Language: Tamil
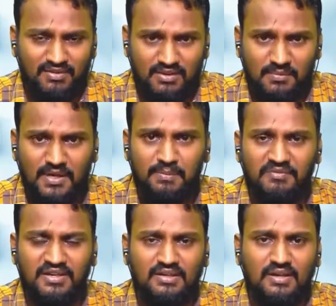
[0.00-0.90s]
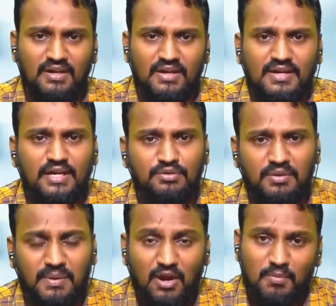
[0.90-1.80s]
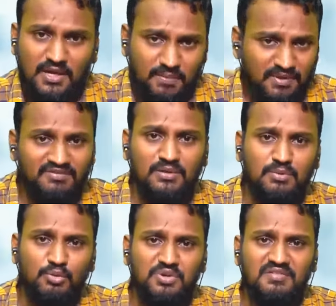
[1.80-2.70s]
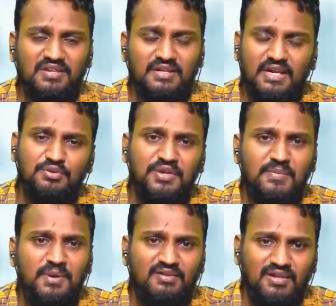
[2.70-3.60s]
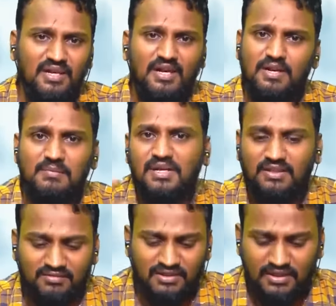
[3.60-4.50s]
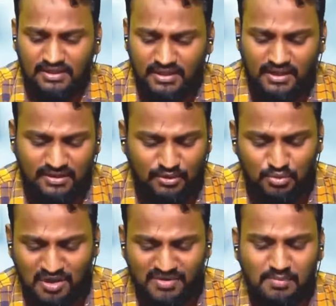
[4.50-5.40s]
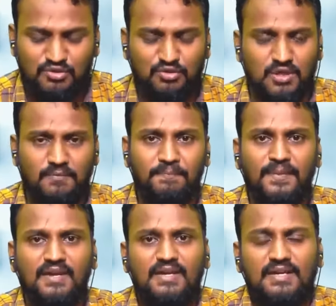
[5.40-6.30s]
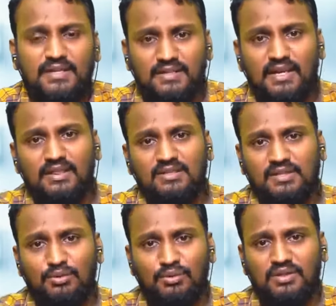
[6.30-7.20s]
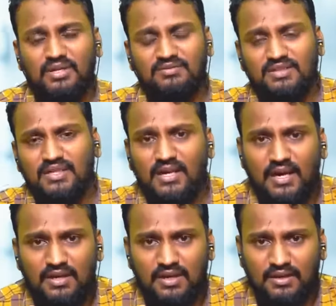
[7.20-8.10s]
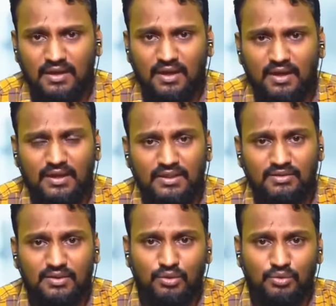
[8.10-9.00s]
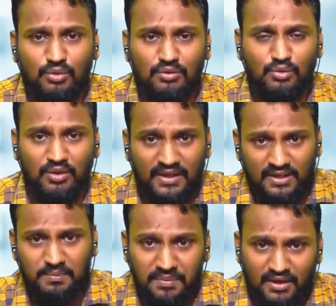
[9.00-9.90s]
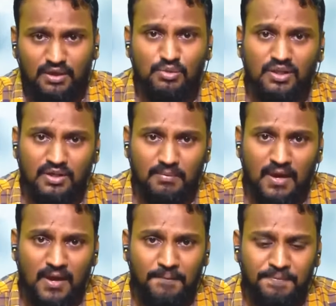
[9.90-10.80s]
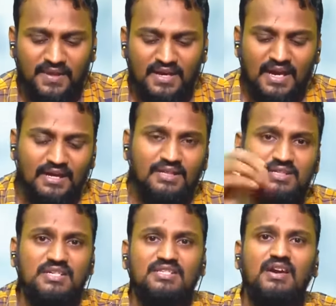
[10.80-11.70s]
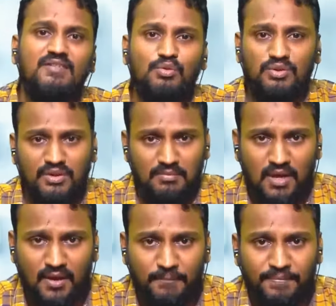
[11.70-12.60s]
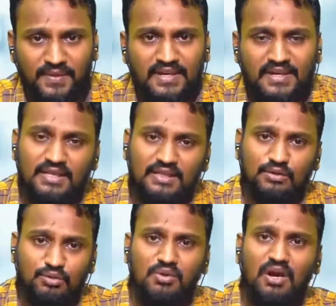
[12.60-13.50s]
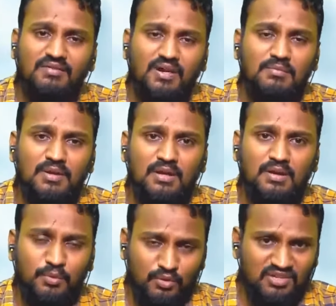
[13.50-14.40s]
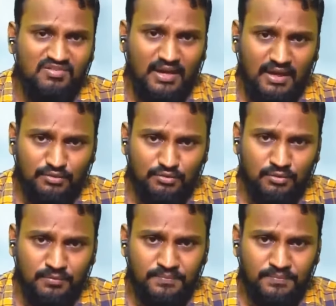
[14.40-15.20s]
ஆனால் அது மறக்கடிக்கப்பட்டுருச்சு இது தெளிவாக ஹதீஸுகளில் வருது புகாரியில் எட்நூற்றி பதிமூணாவது செய்தி நபியல் நாயிம் சல்லா அலிஸ்லம் அவங்க ரமலான் மாதத்தினுடைய முதல் பத்து நாட்களில் ஏத்திகாஃப் இருக்கிறாங்க